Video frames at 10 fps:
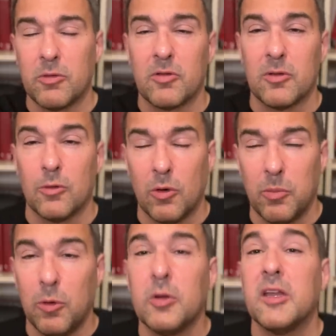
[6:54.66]

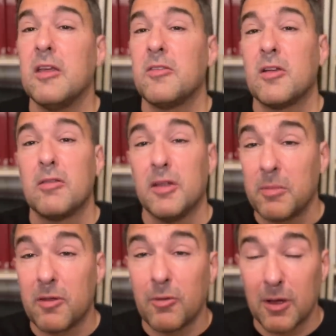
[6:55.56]
noch.de ist jetzt nicht mehr
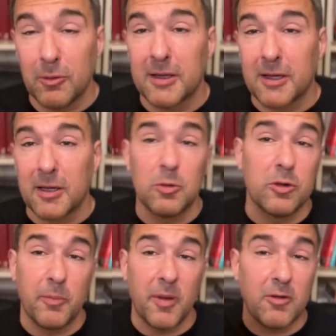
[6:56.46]
so aktuell nach der
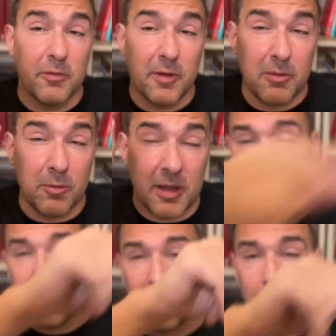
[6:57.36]
Bundespressekonferenz. Zu der muss
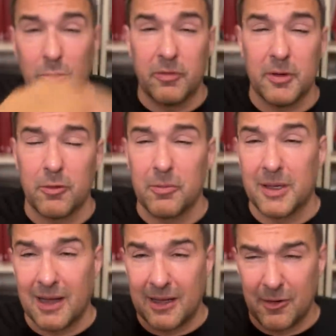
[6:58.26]
ich auch noch Videos machen.
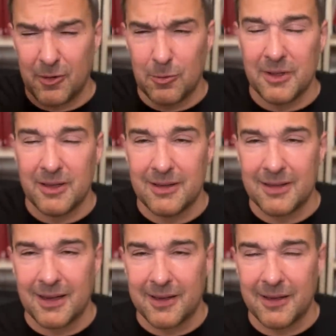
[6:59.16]
Alles Gute,
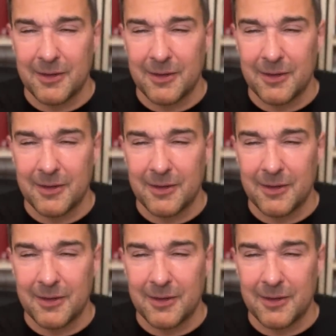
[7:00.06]
danke.